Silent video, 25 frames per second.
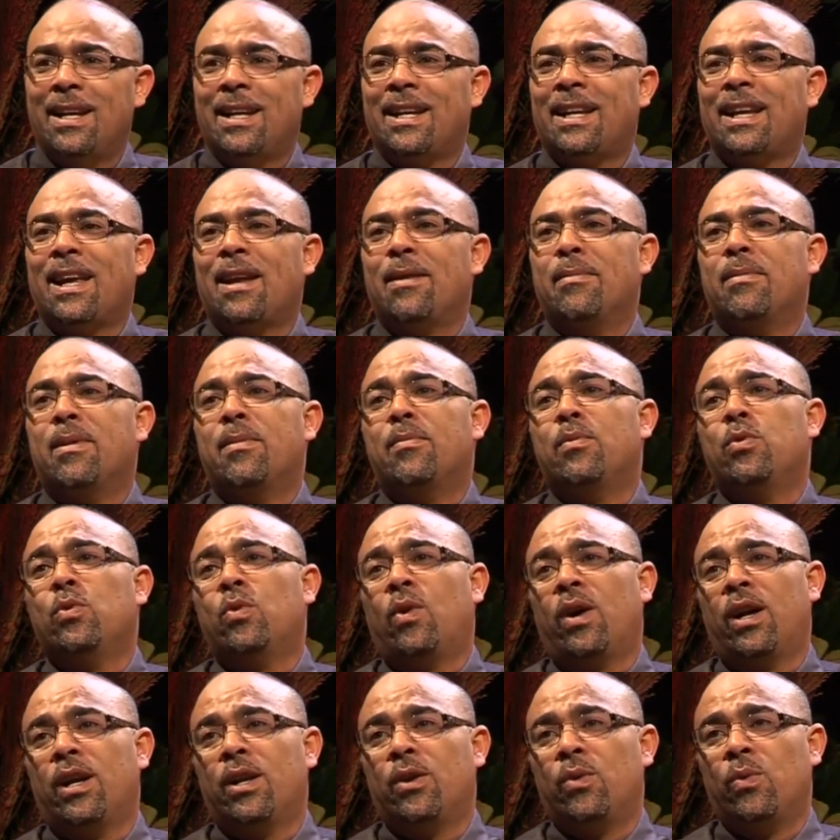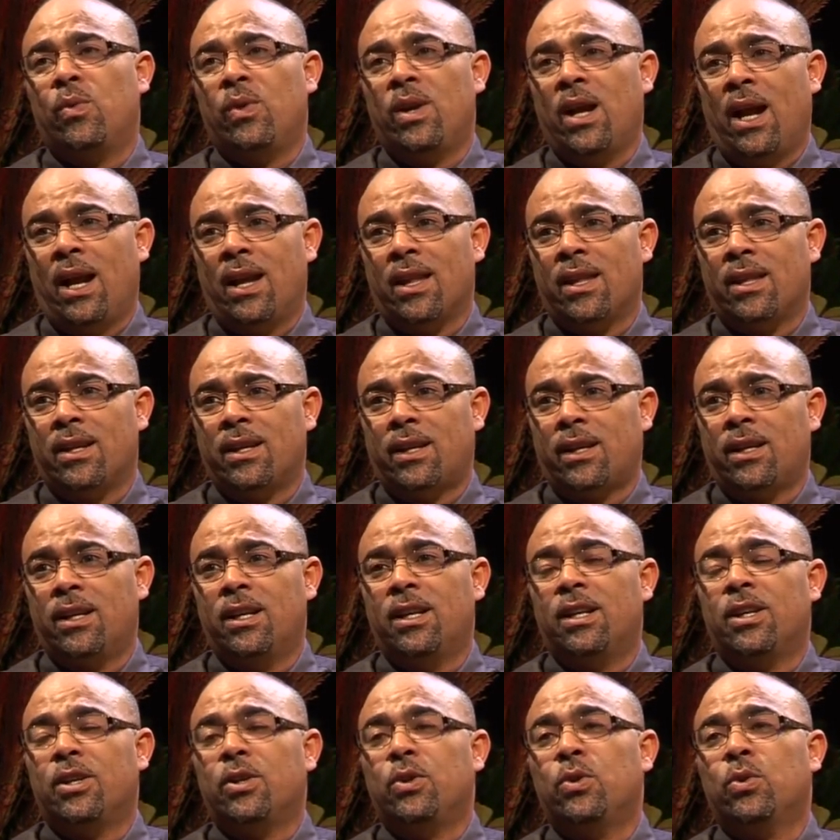كان ممنوع انه يحضر
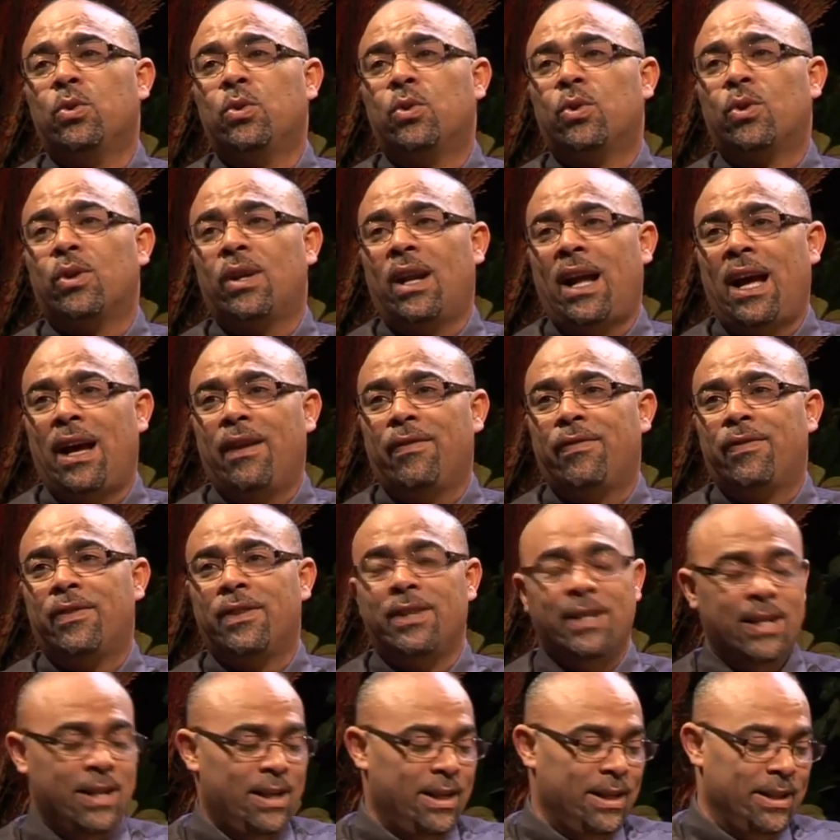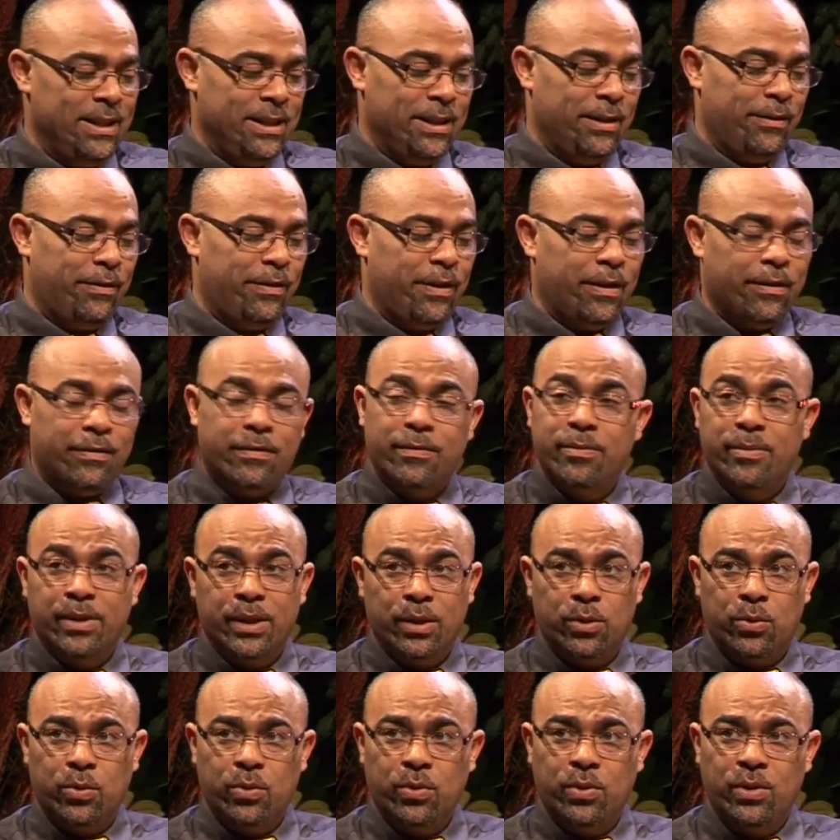يدخل حفل زفاف
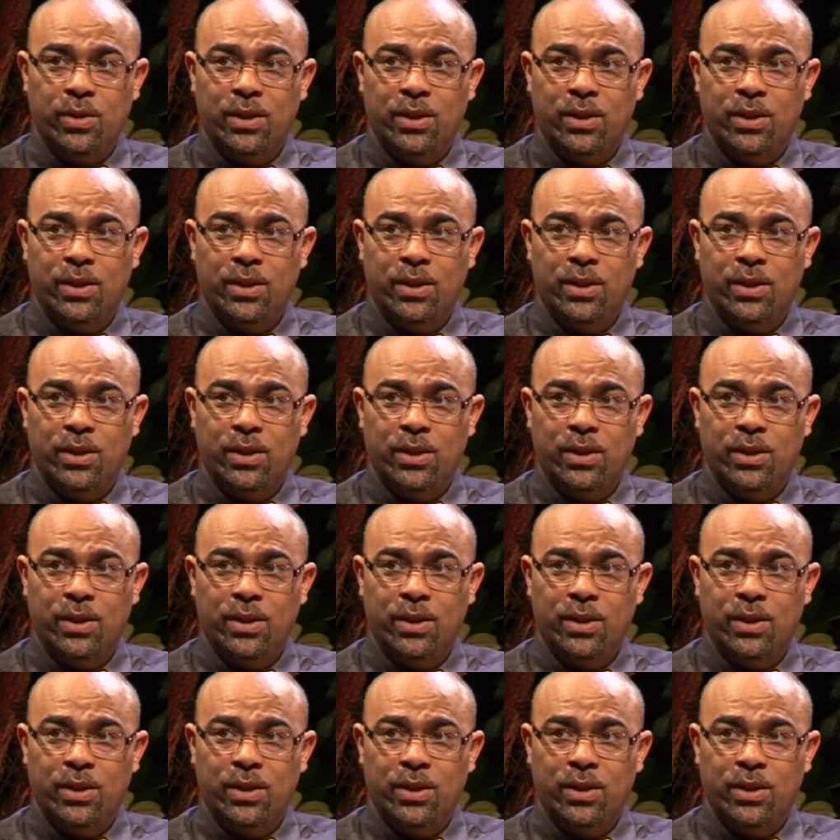بنته